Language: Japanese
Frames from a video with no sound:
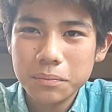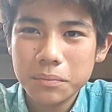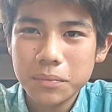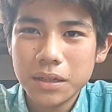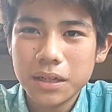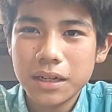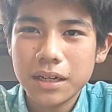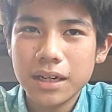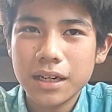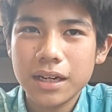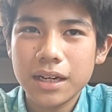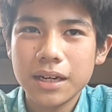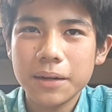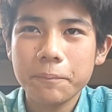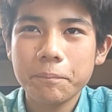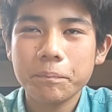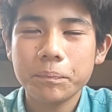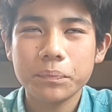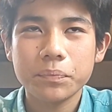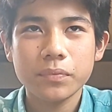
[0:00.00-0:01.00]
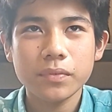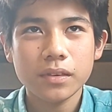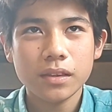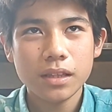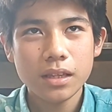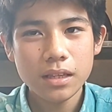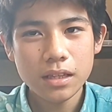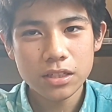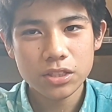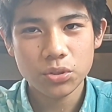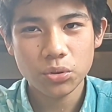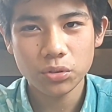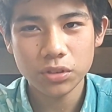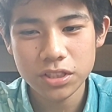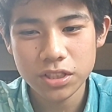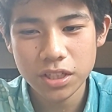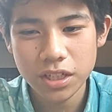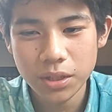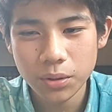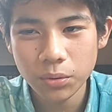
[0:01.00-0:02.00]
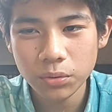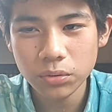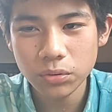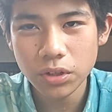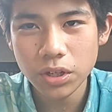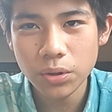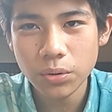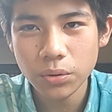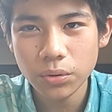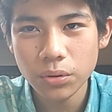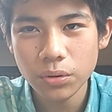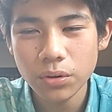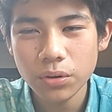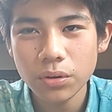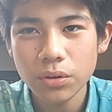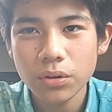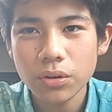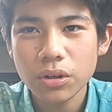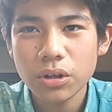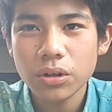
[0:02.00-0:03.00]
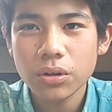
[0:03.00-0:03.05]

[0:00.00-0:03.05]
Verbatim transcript: まあそうですね本当にこの